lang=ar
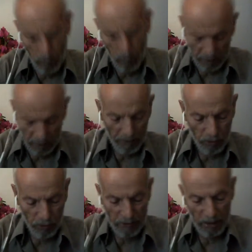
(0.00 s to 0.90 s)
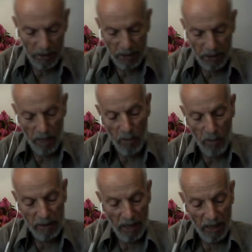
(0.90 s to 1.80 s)
ولا تبخسوا الناس شيئا
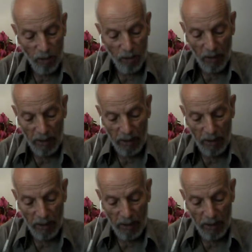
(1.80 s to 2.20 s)
ولا تعثوا في